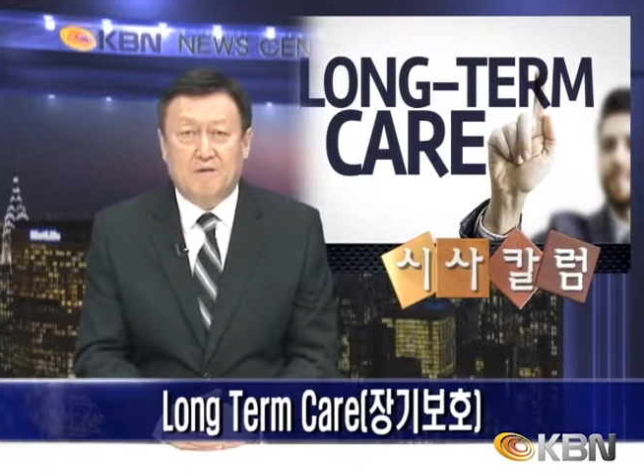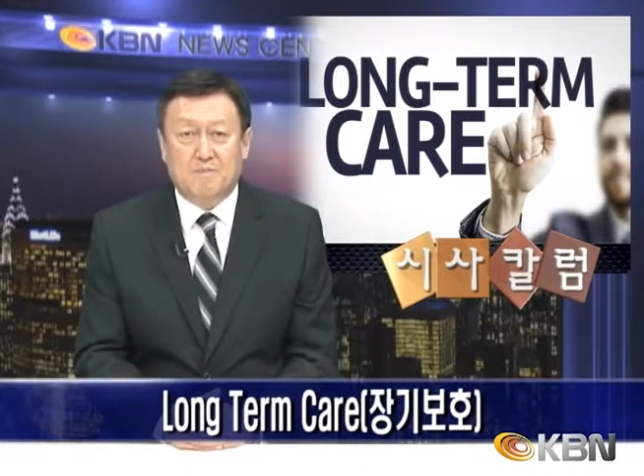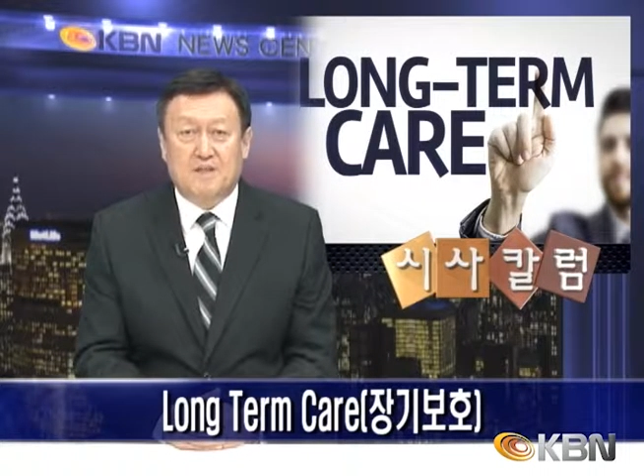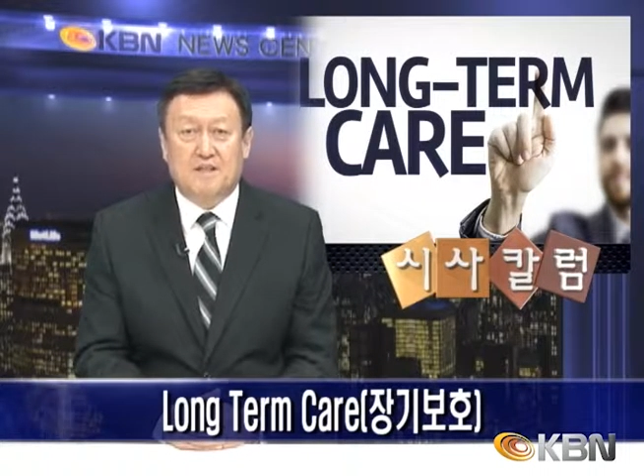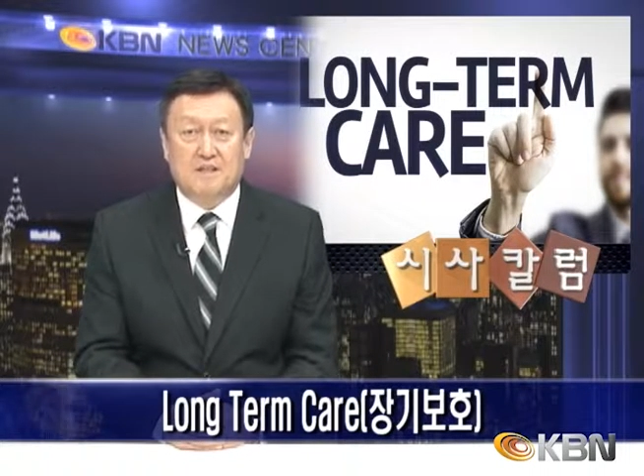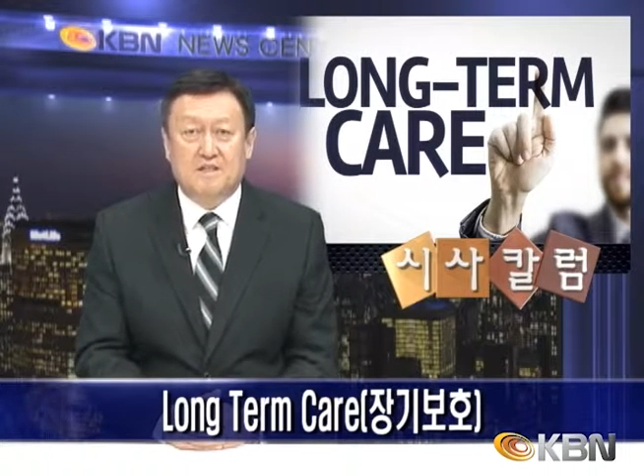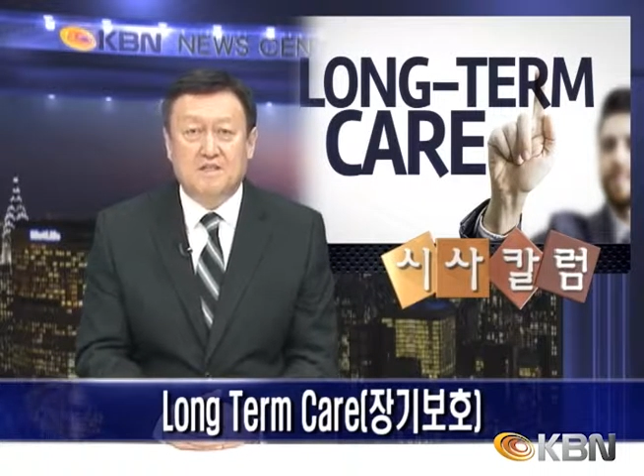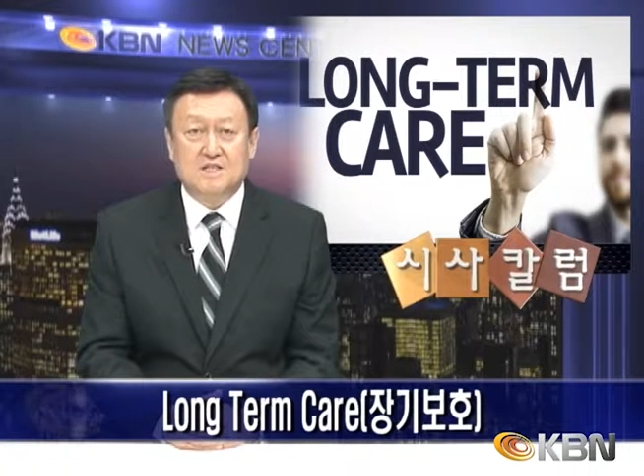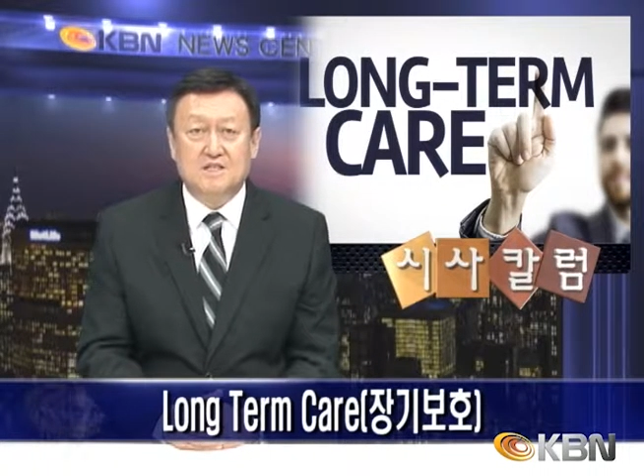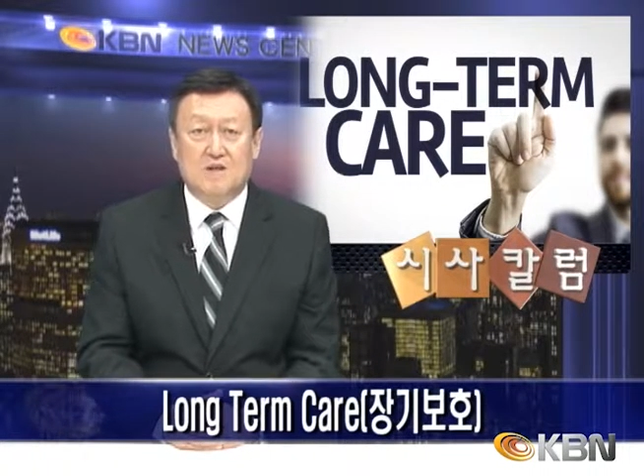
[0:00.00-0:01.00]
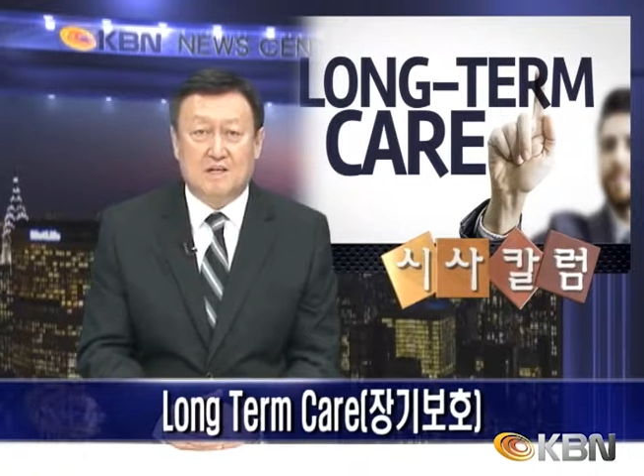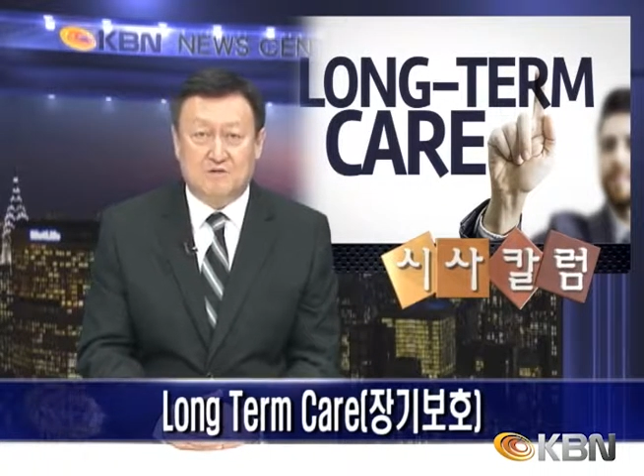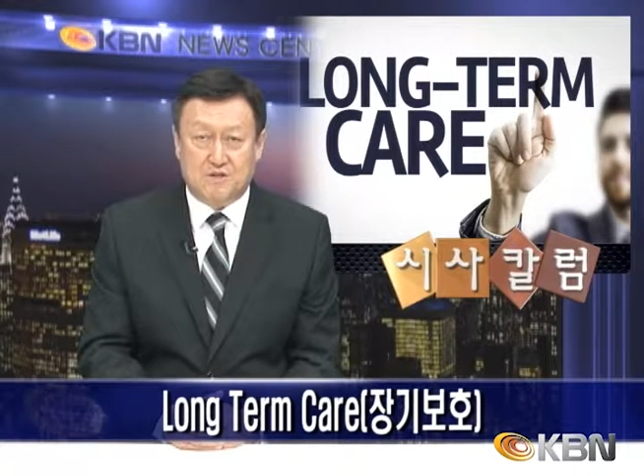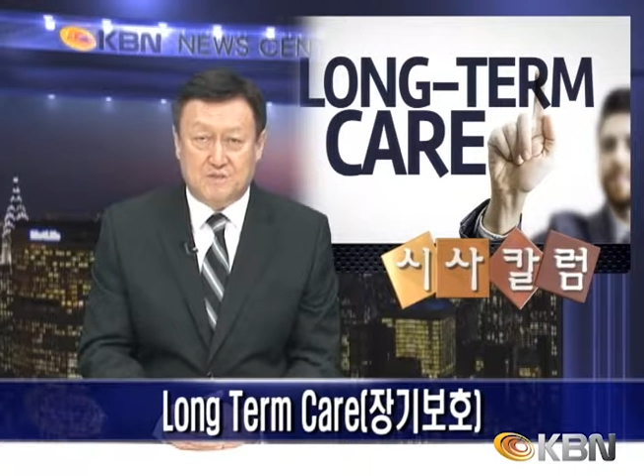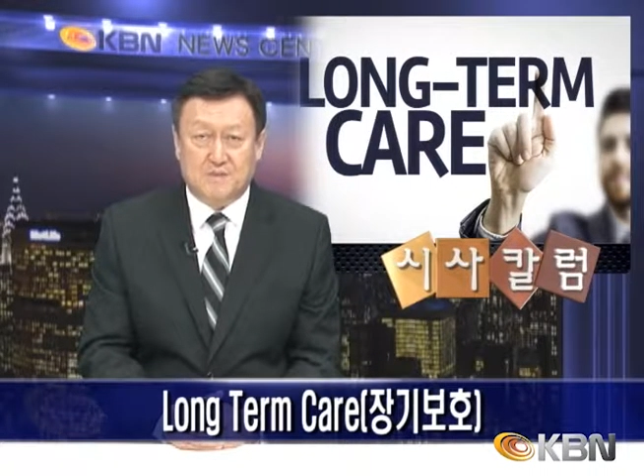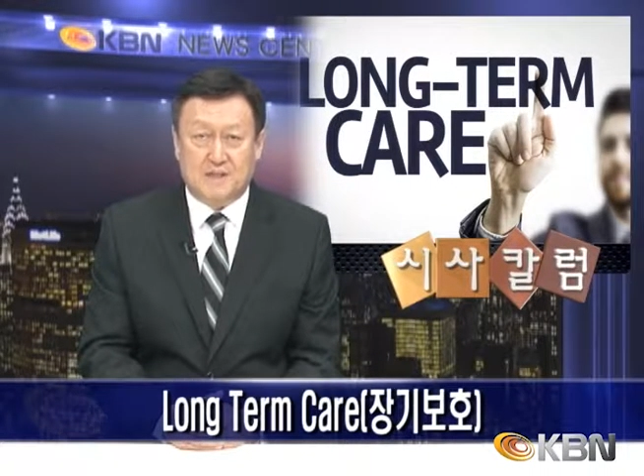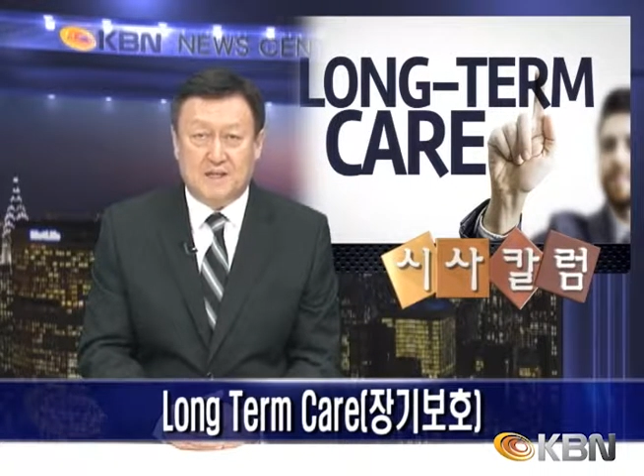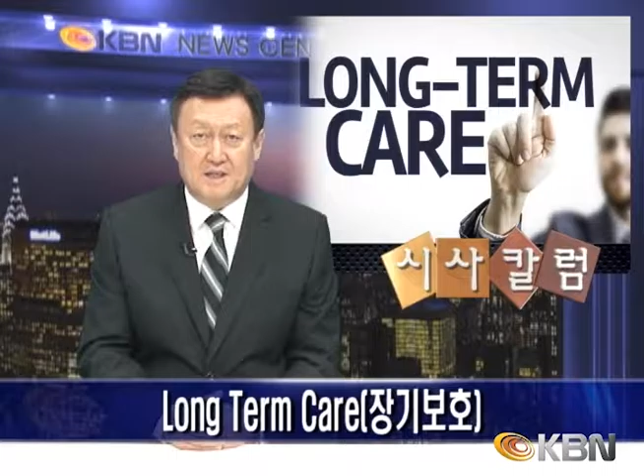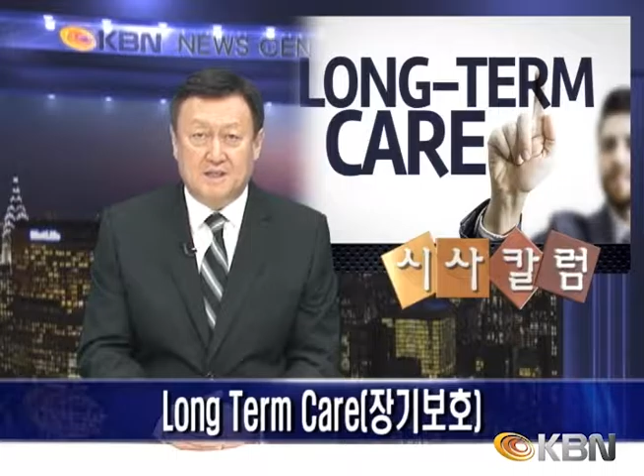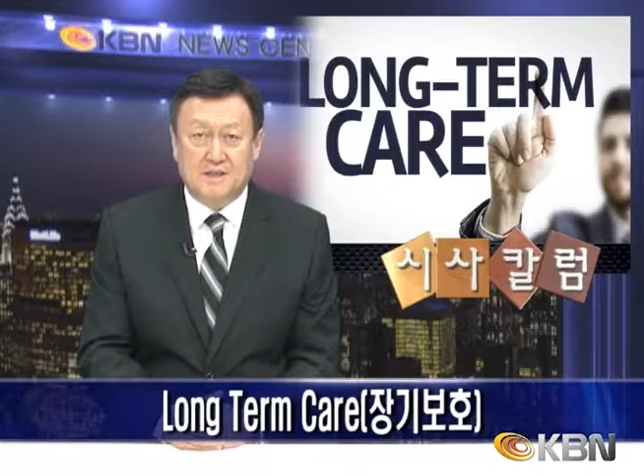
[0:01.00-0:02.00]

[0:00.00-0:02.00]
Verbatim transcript: 메디케이드를 신청할 수 있습니다.